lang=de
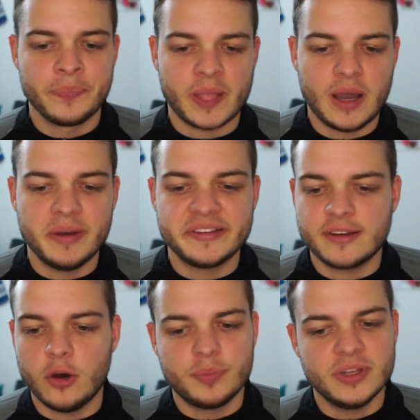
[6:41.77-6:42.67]
Aber ich
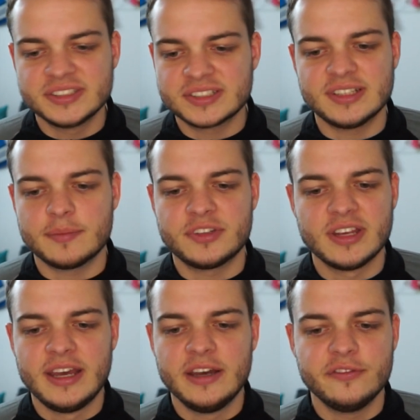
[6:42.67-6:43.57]
glaube, insgesamt
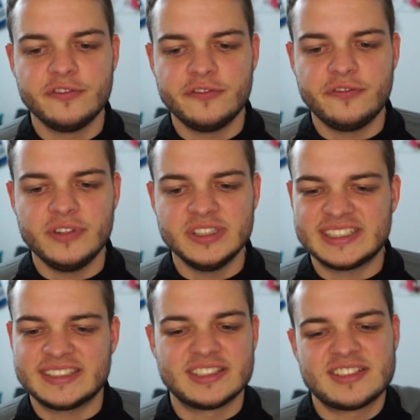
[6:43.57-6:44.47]

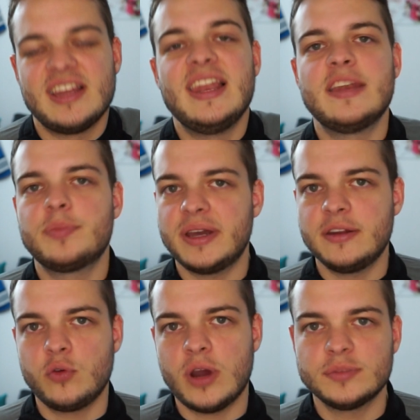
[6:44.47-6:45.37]
ist das Talent bei
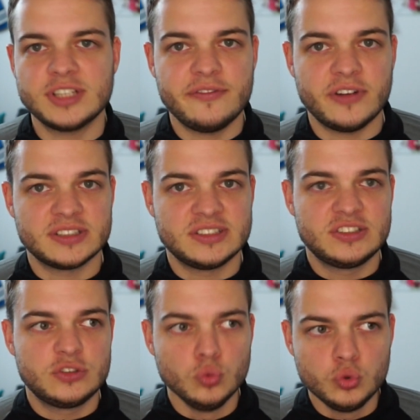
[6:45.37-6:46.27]
den Rams einfach
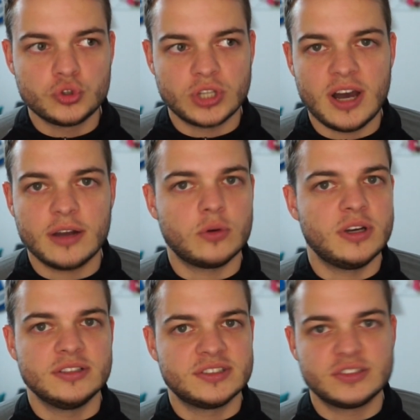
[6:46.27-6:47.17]
zu stark oder
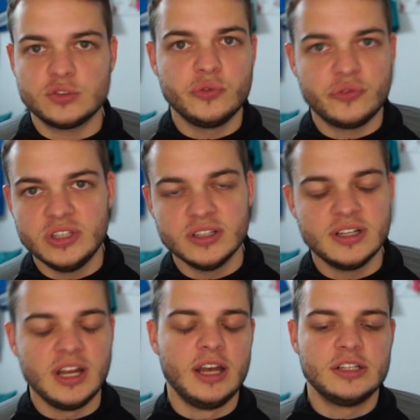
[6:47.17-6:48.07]
ist zu viel,